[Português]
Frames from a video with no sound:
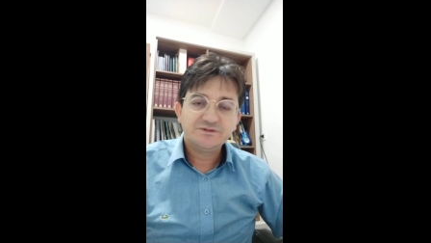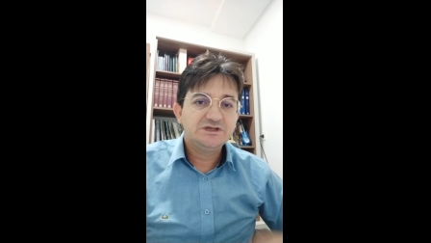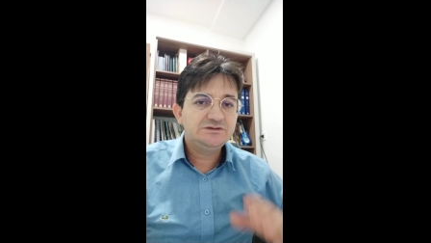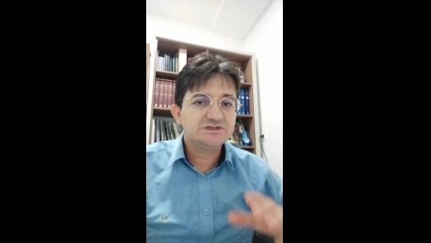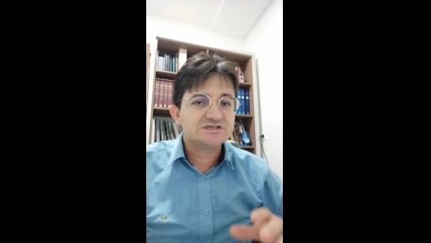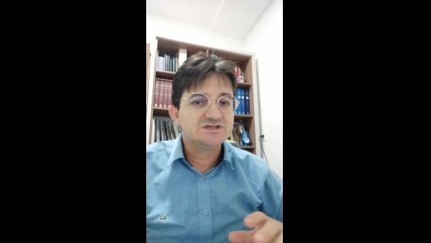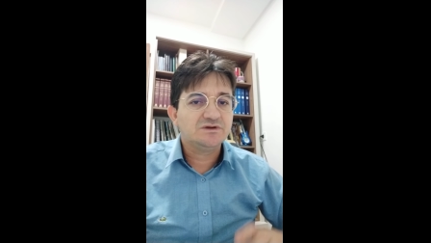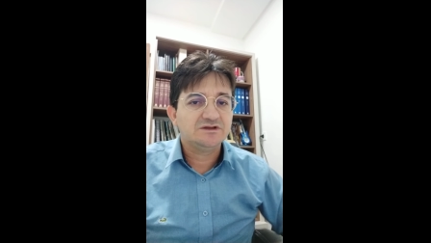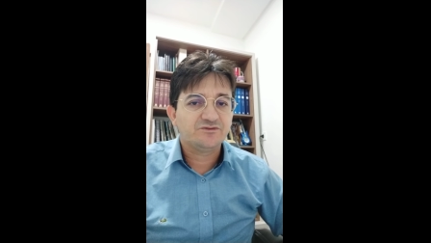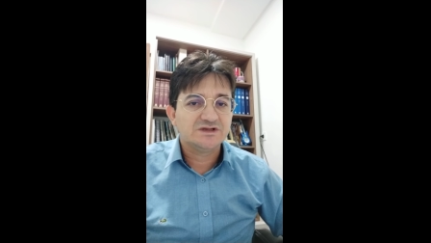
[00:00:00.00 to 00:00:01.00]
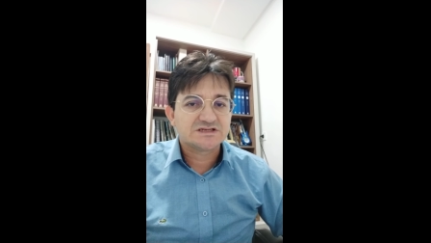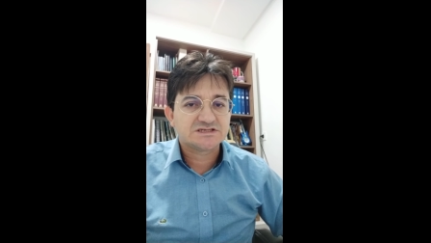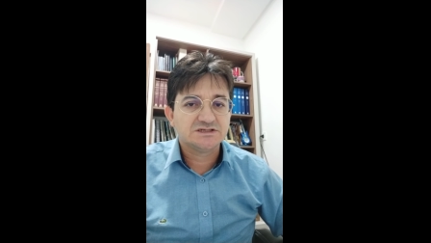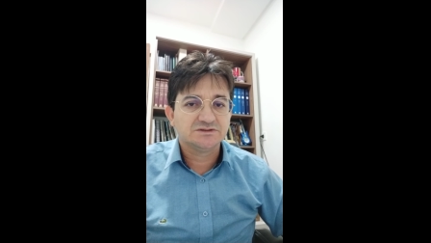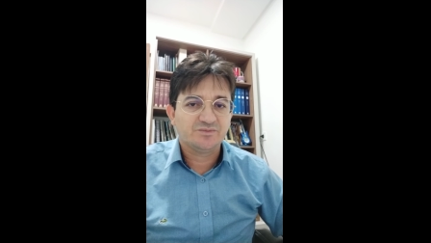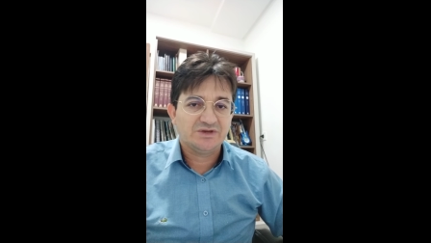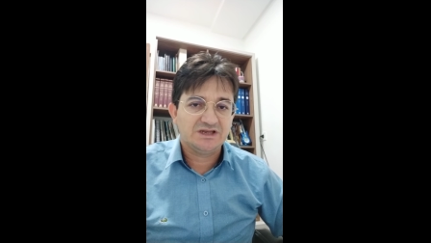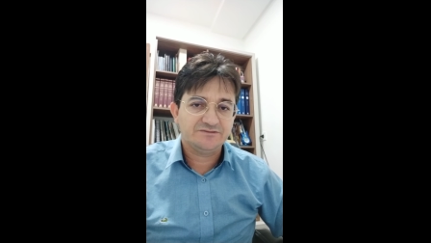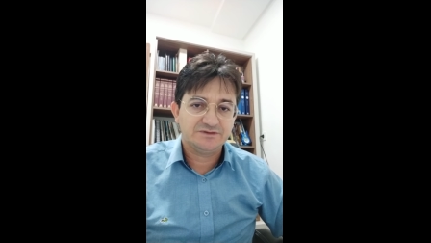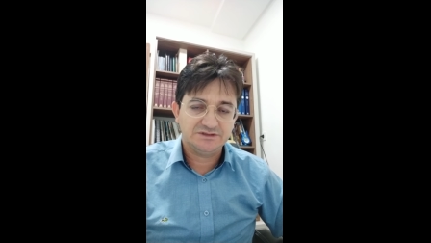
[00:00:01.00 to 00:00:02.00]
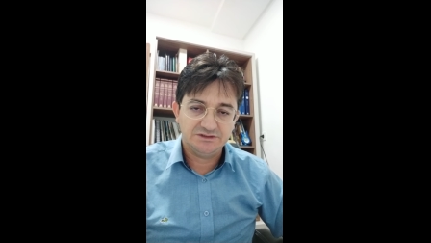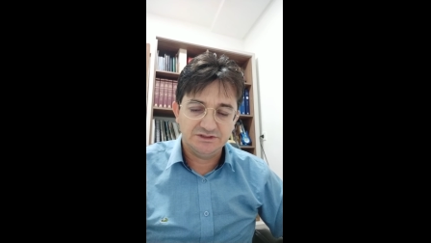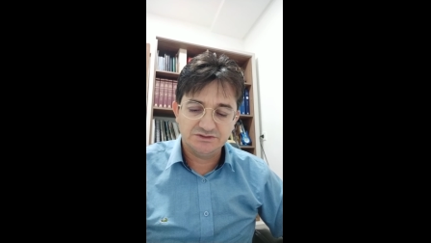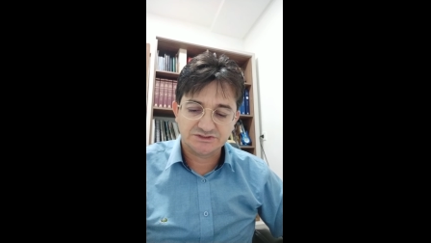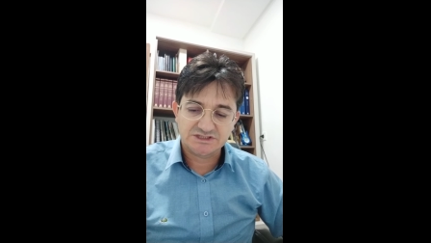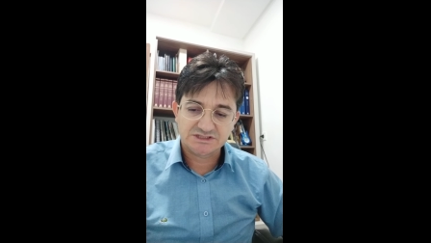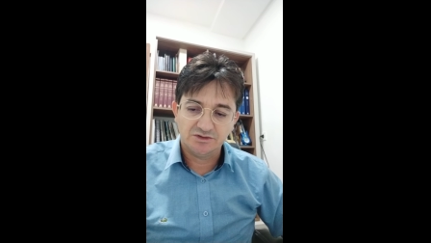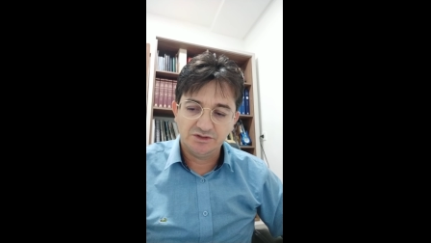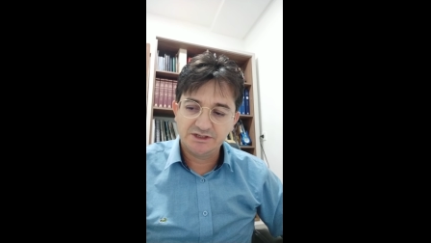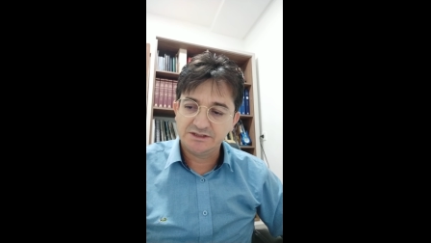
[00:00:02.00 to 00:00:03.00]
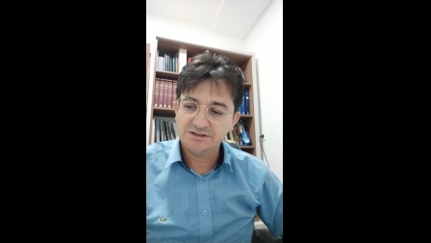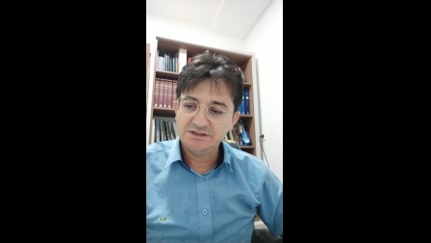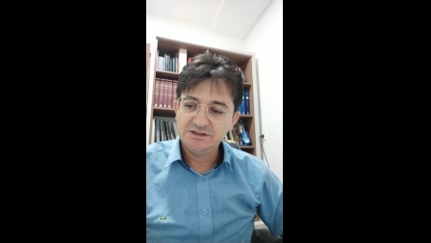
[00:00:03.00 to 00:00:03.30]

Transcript: Quero trazer uma reflexão da palavra de Deus nessa hora.